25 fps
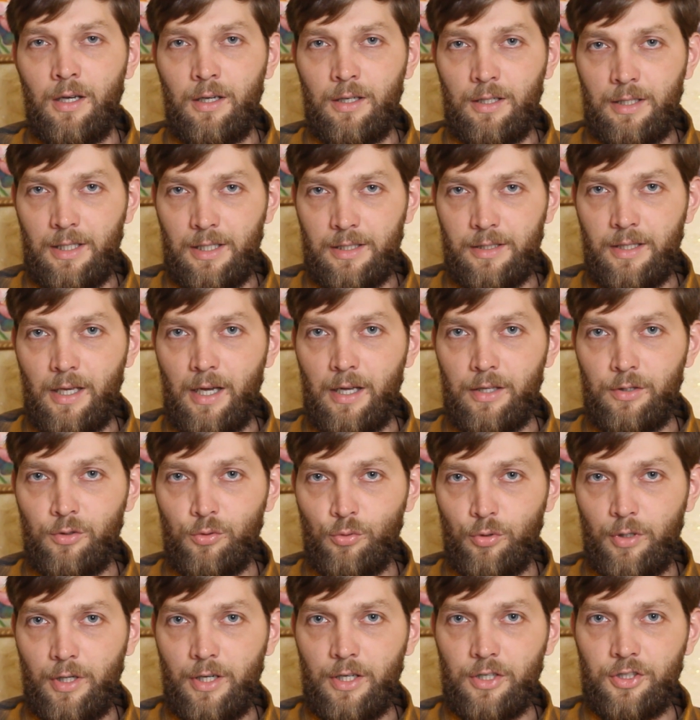когда
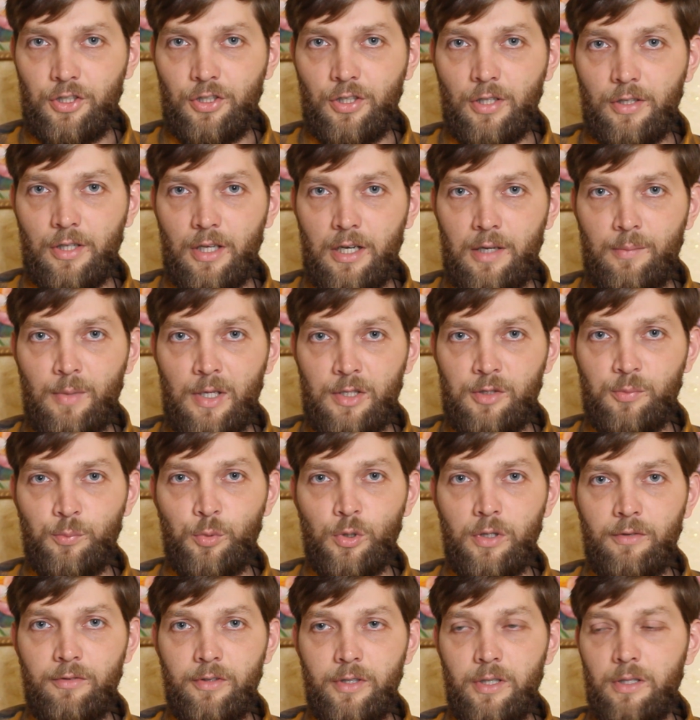нюхаешь этот аромат с,
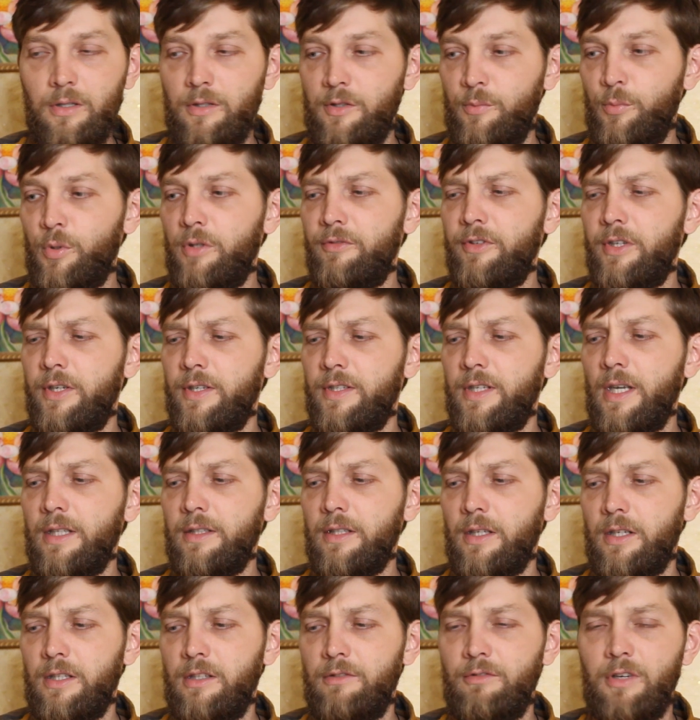пульвери... с
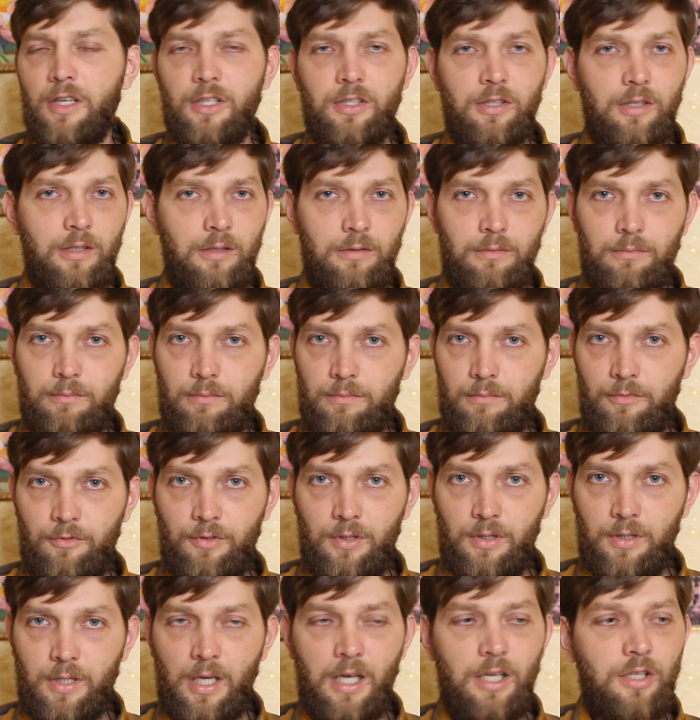пульверизатора, неважно,
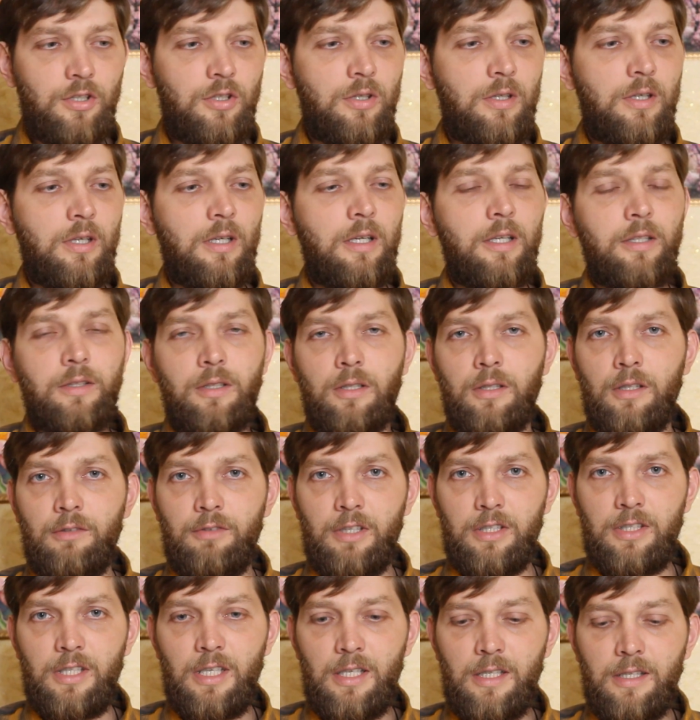винтажный или это
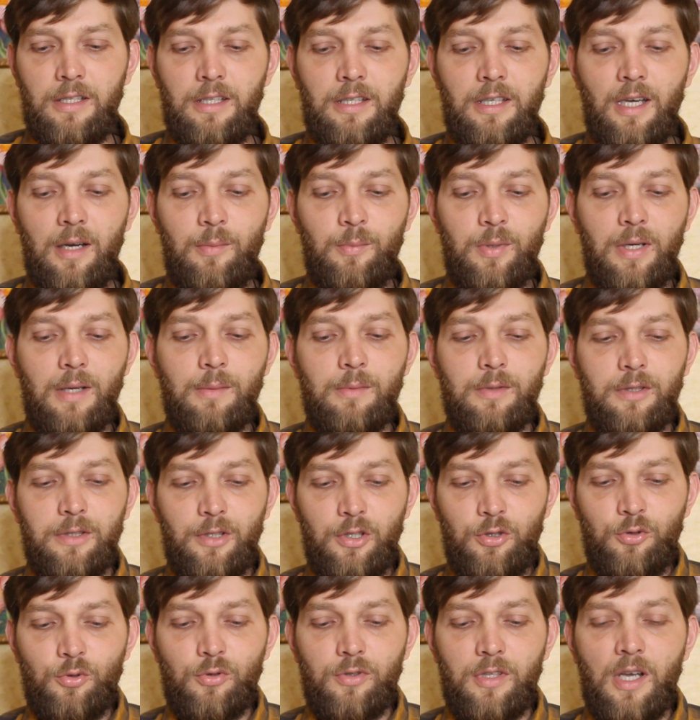новодельный, я прям
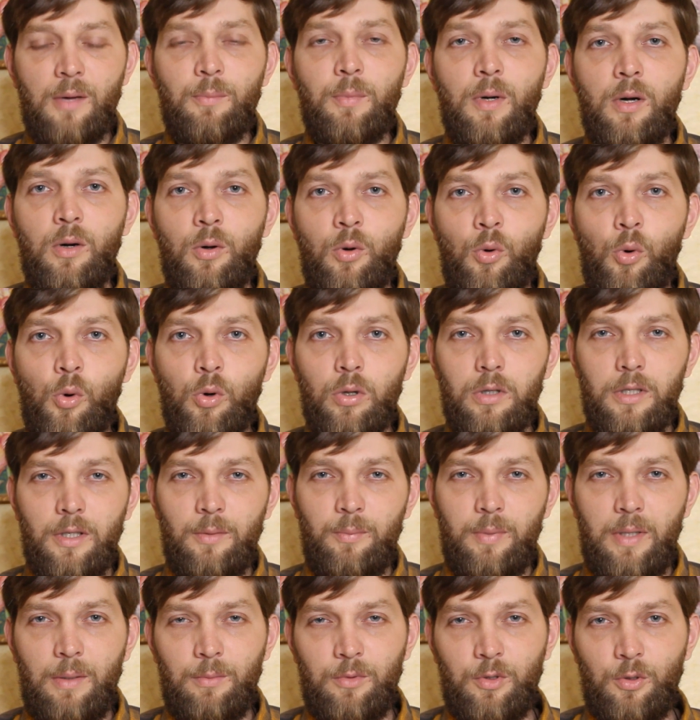слышу запах колы.
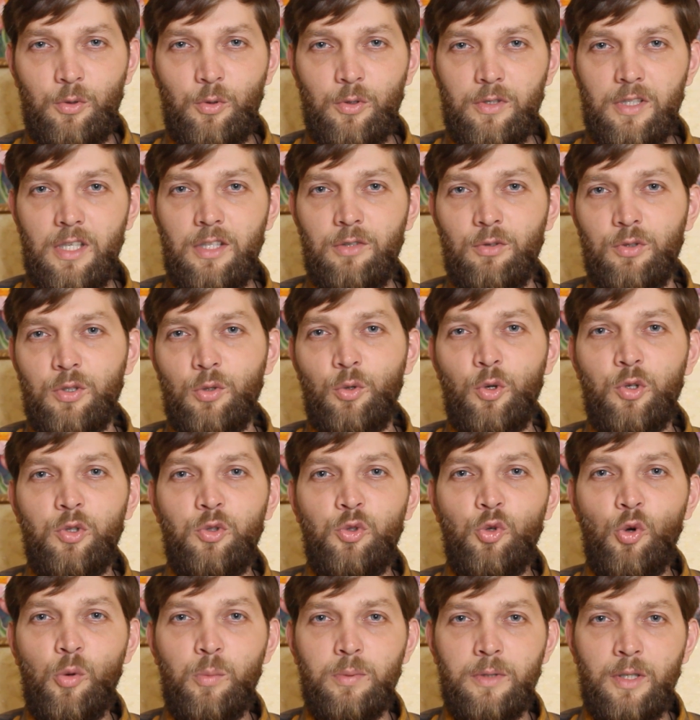Прям такой, знаете, такой
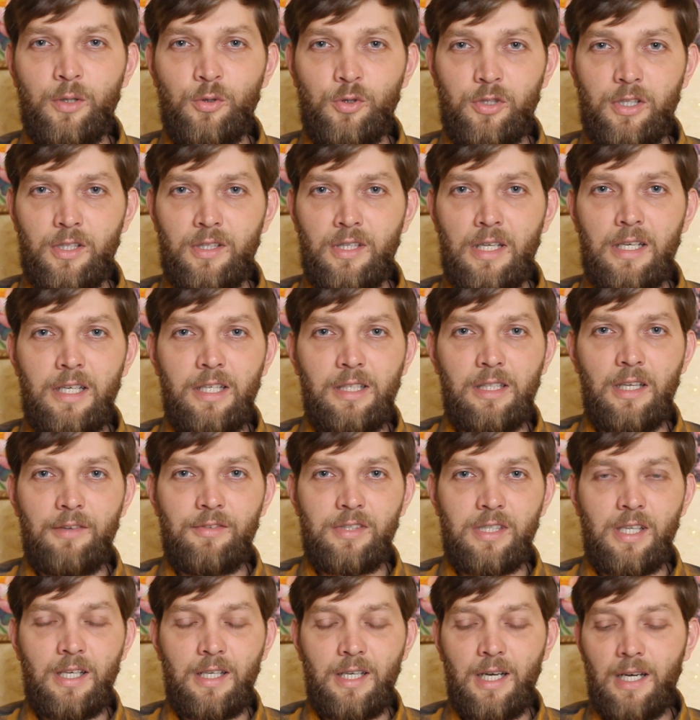теплый уже, налитый в
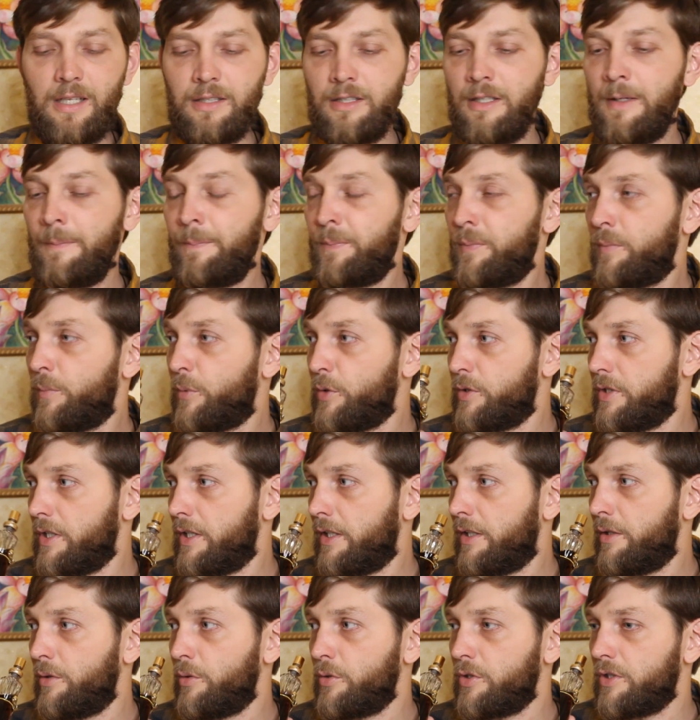стакан,
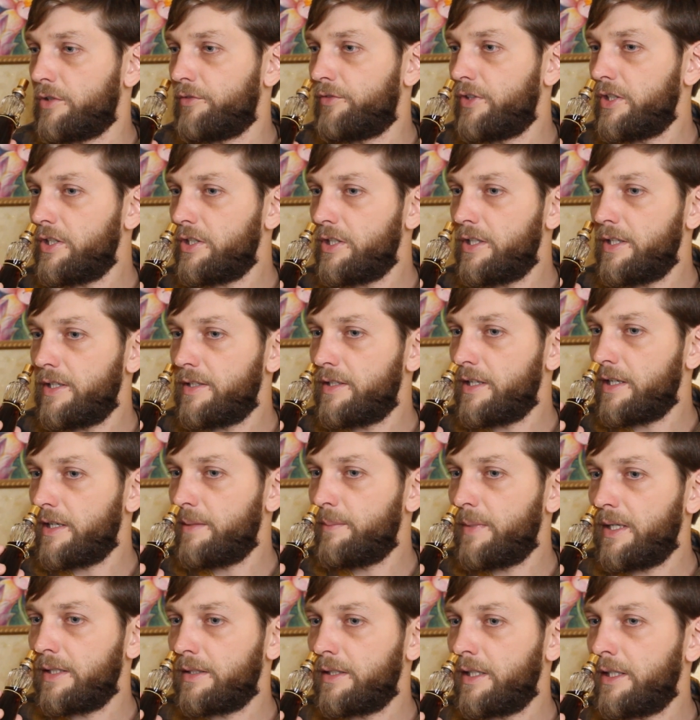пузырьки уже вышли из
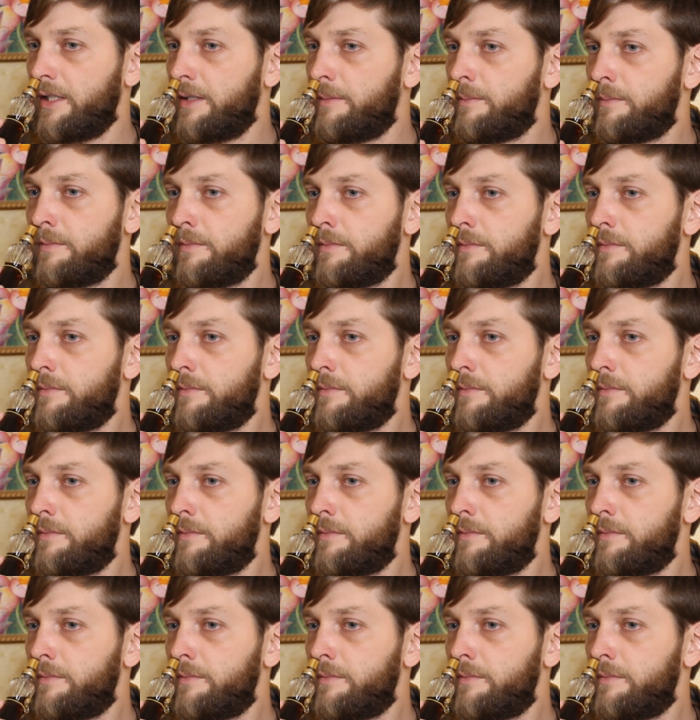аромата, и